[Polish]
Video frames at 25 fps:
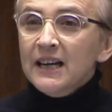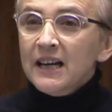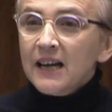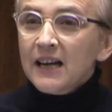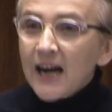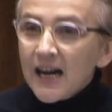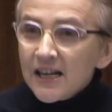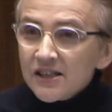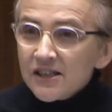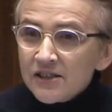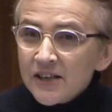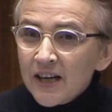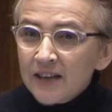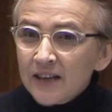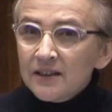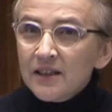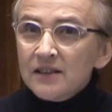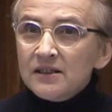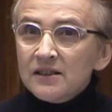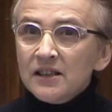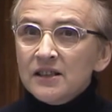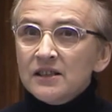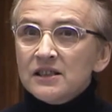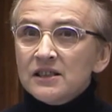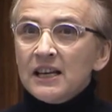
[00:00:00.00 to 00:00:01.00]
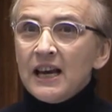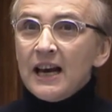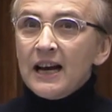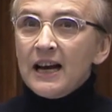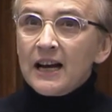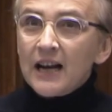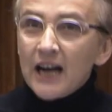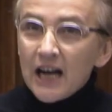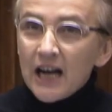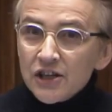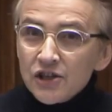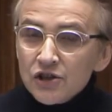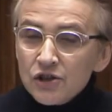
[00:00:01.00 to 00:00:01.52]
Każda decyzja,
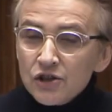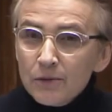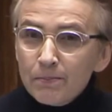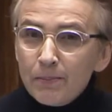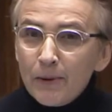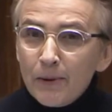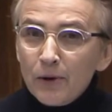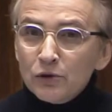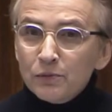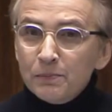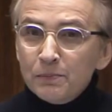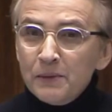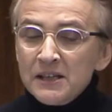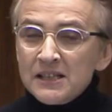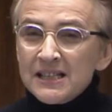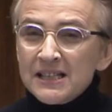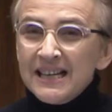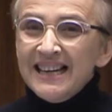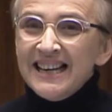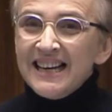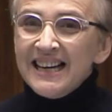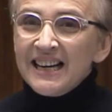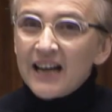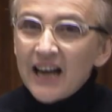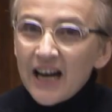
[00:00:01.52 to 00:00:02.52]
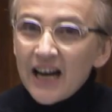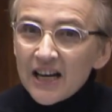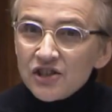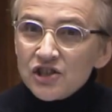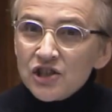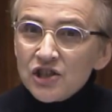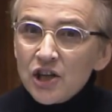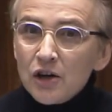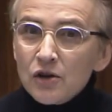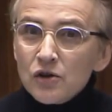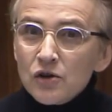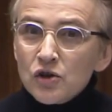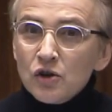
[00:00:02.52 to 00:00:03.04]
każdy podpis,
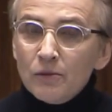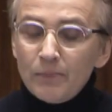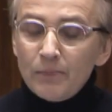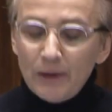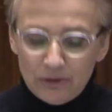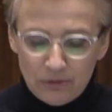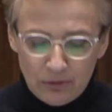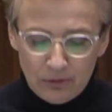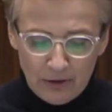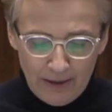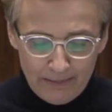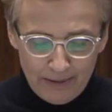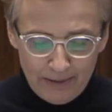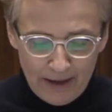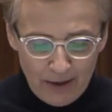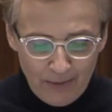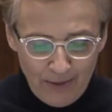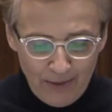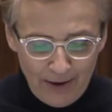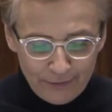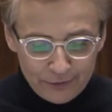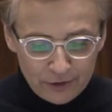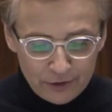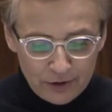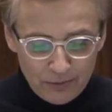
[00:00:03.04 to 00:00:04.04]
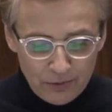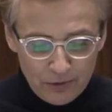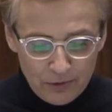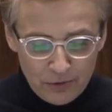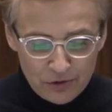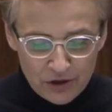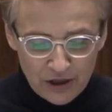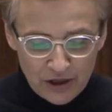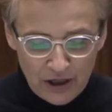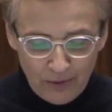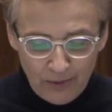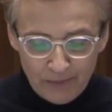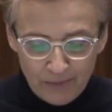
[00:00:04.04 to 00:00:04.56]
każda osoba, która brała w tym
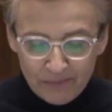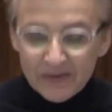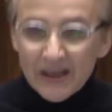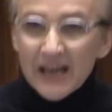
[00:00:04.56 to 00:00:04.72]
udział.